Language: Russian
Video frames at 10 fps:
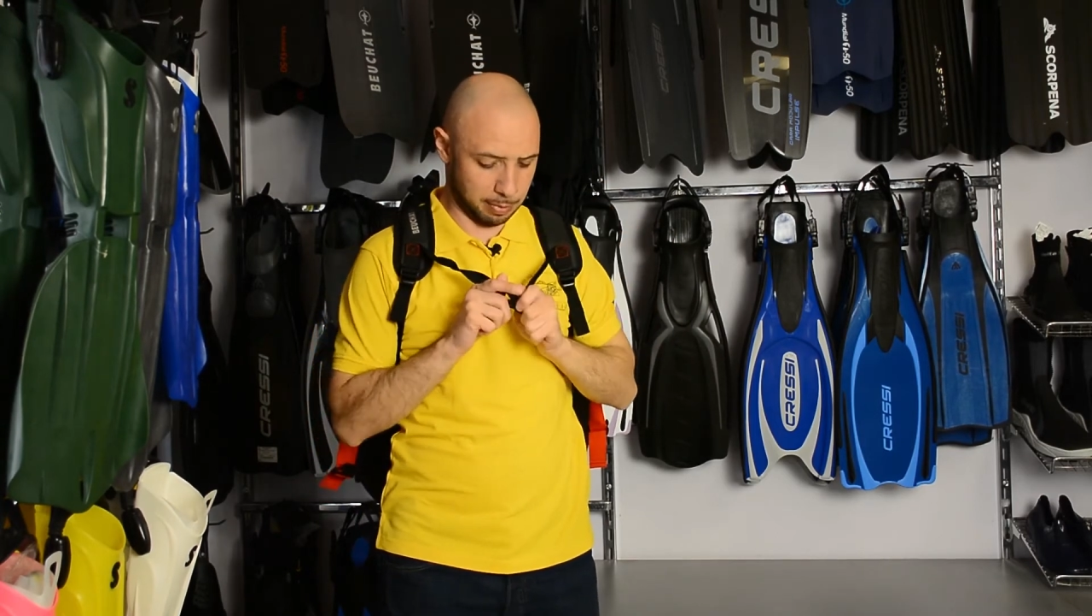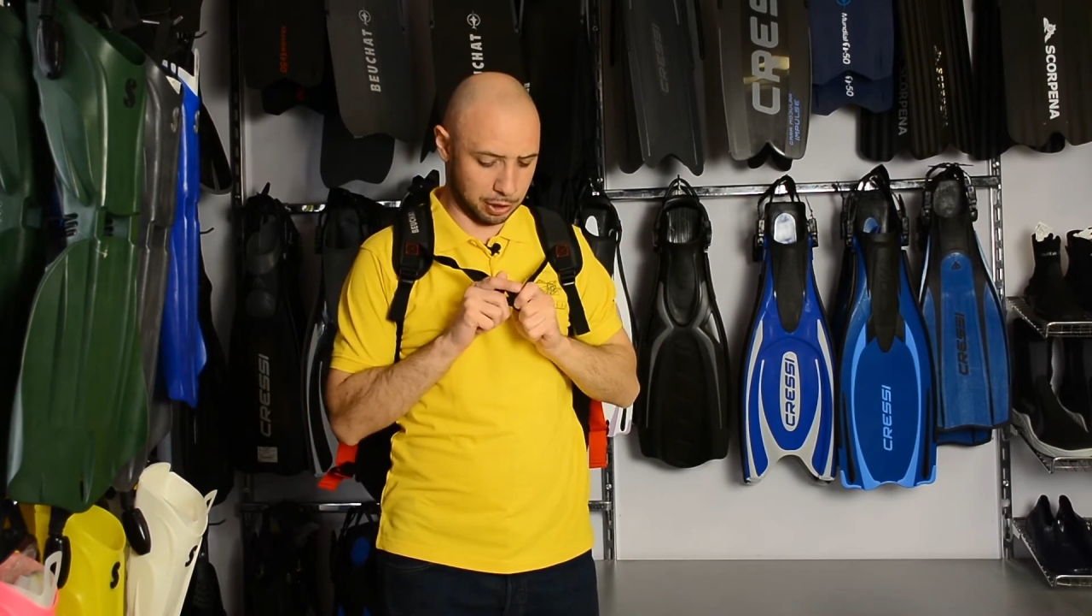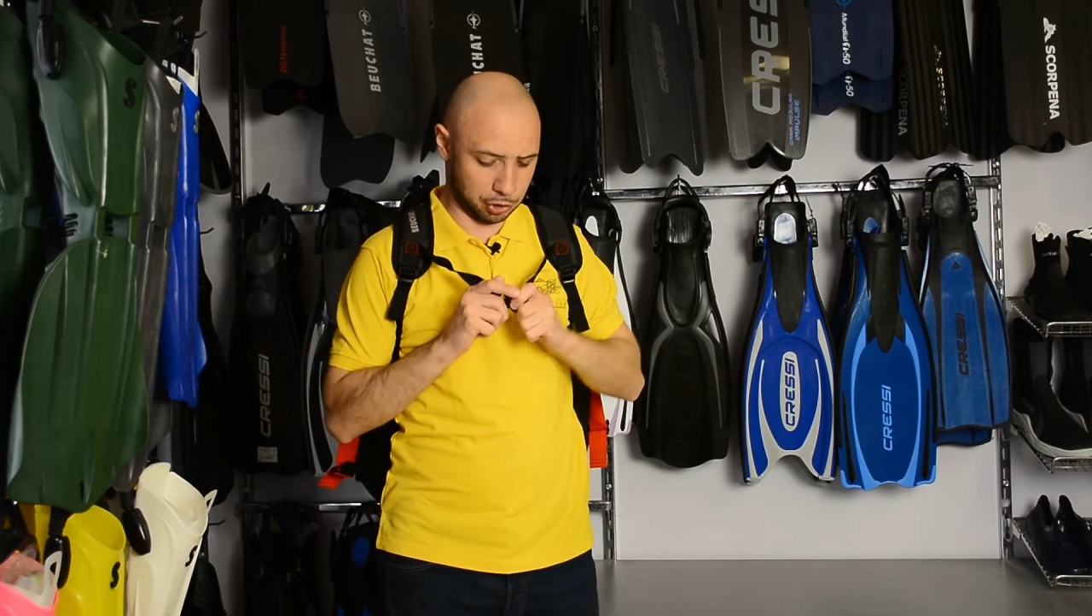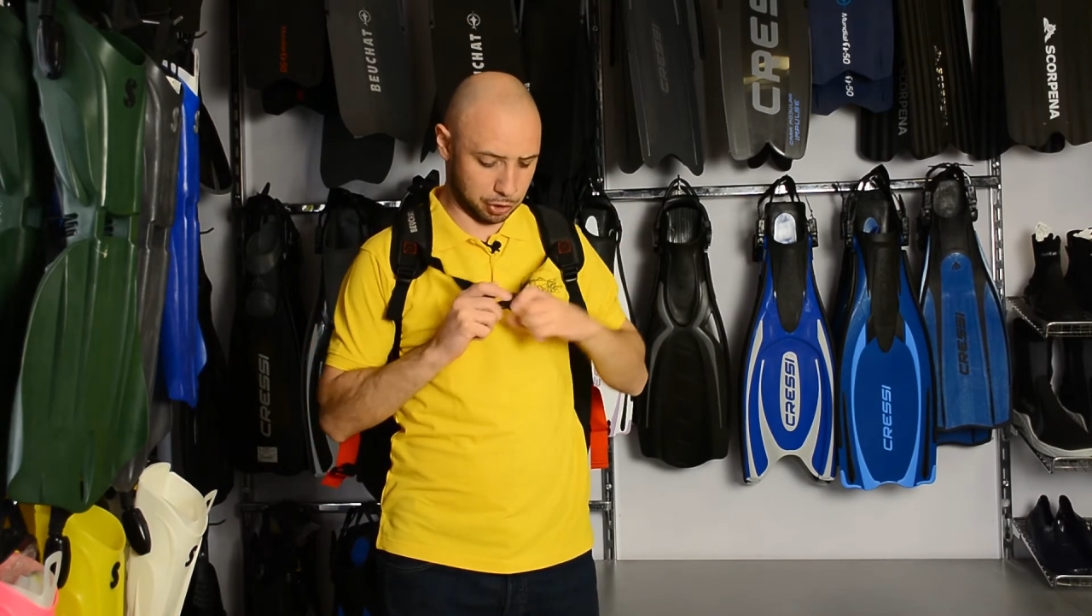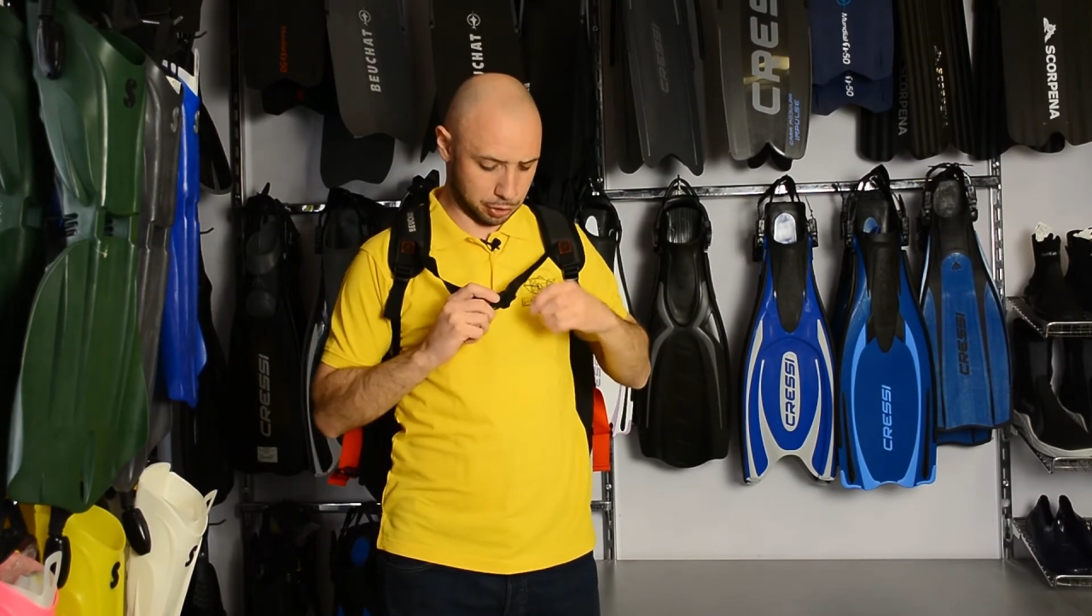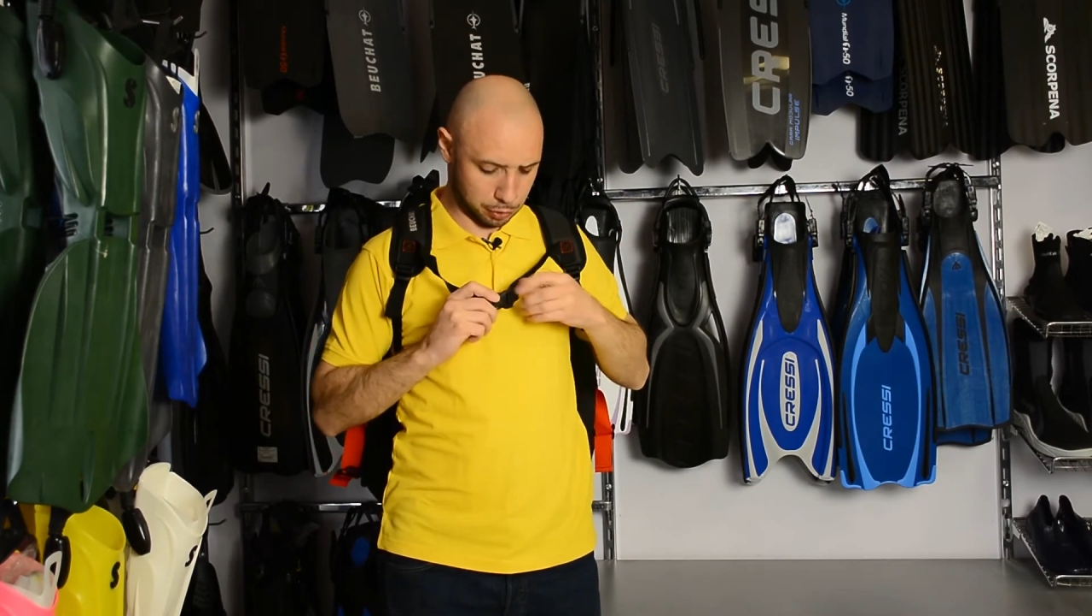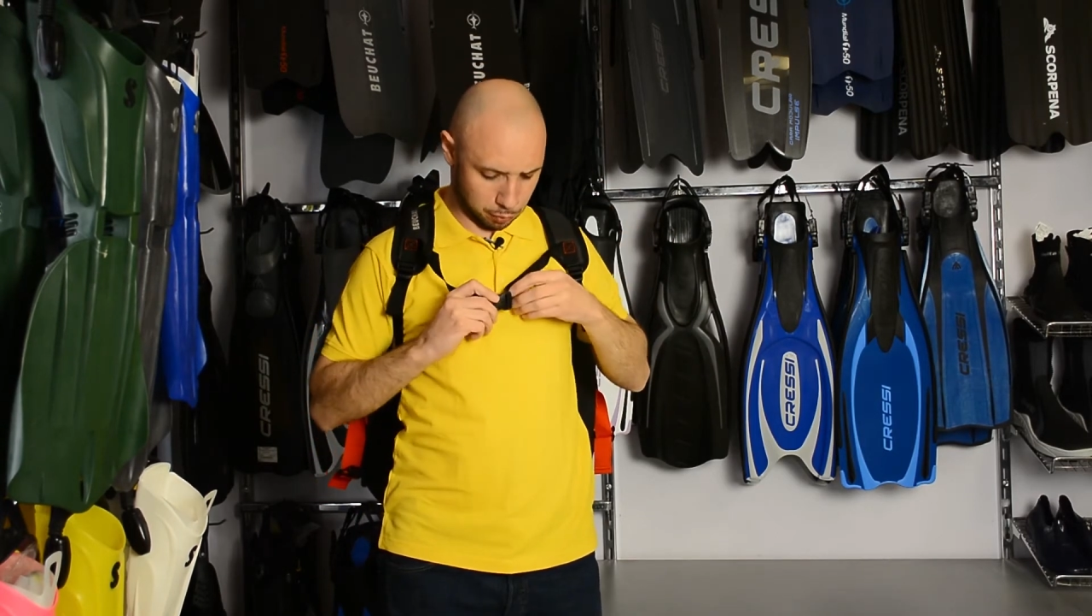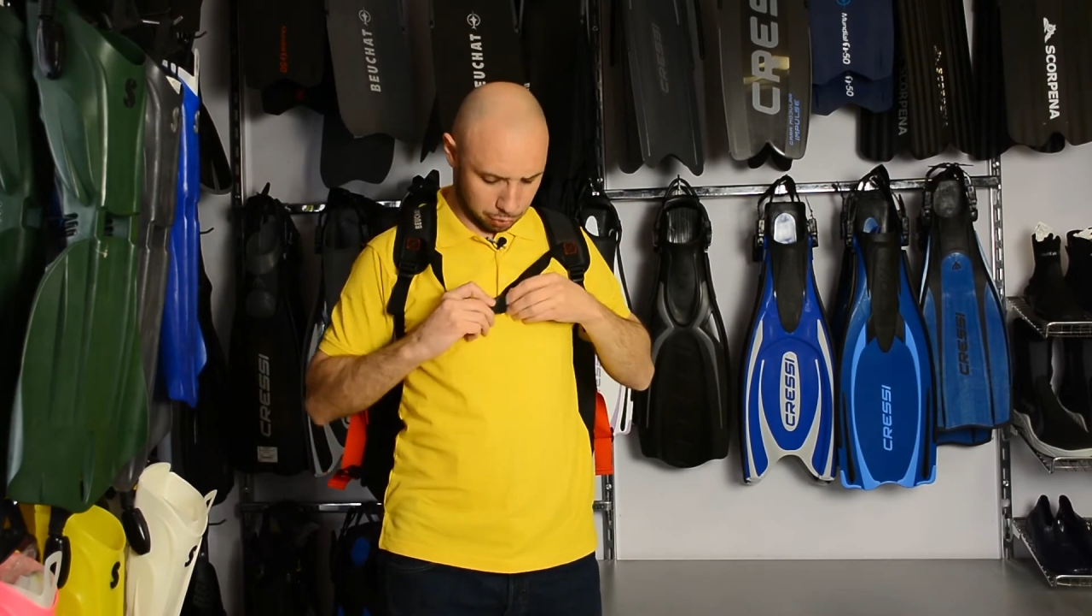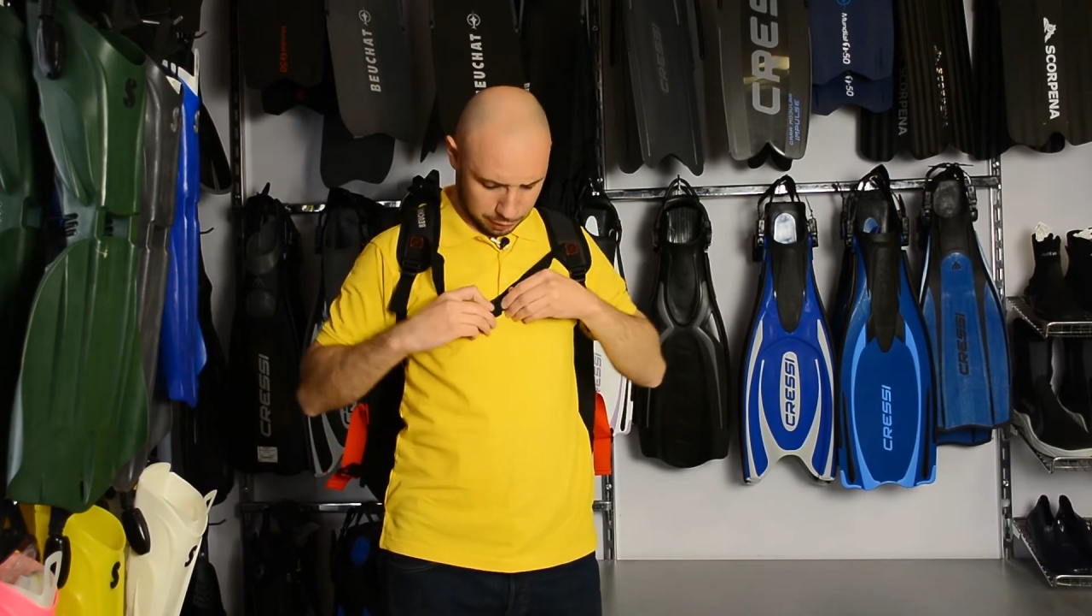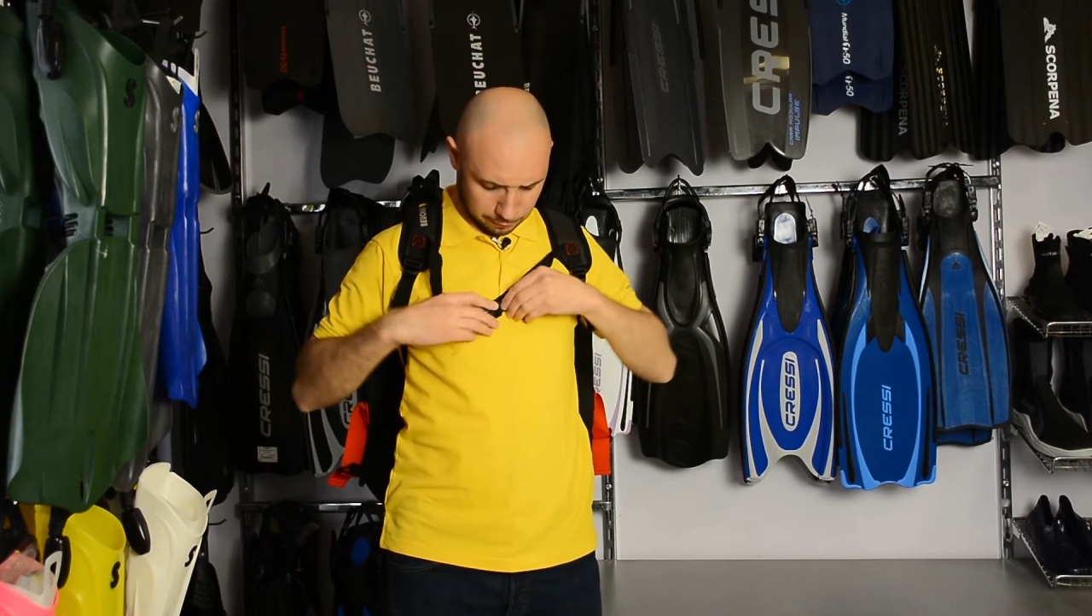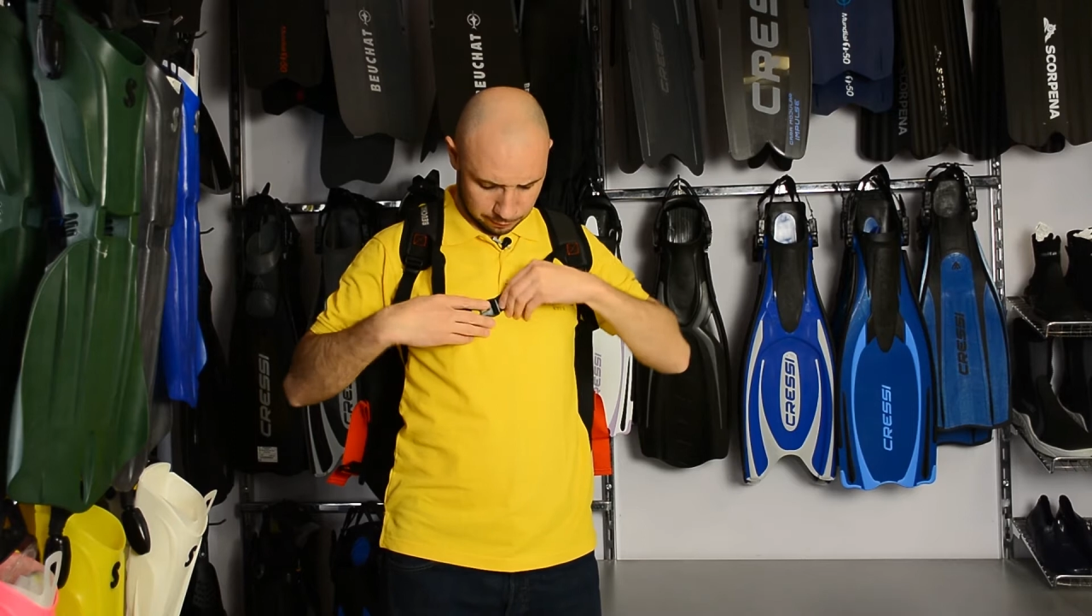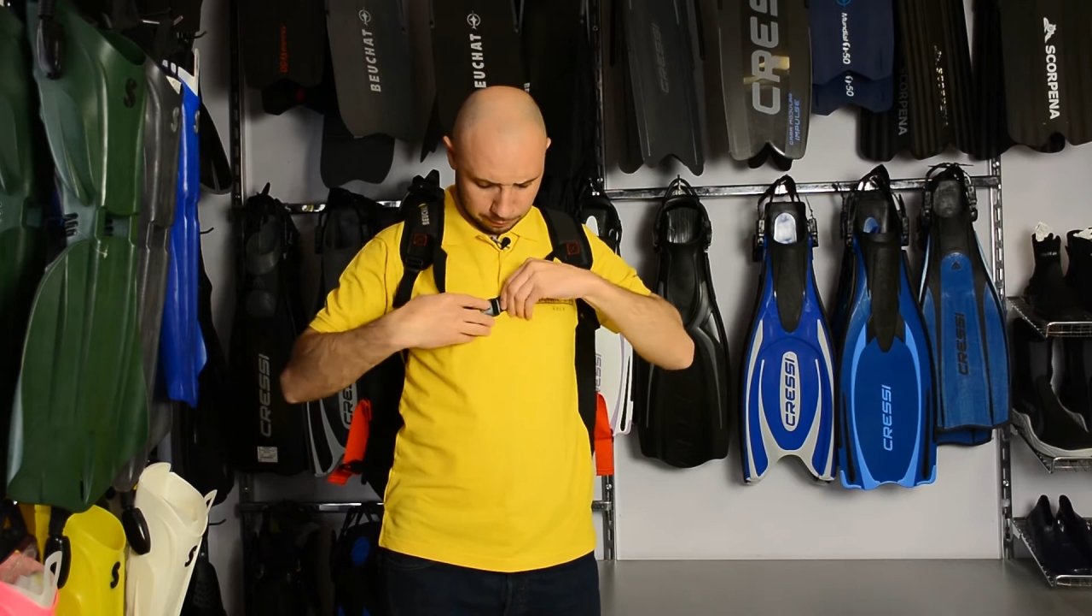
больших грузов,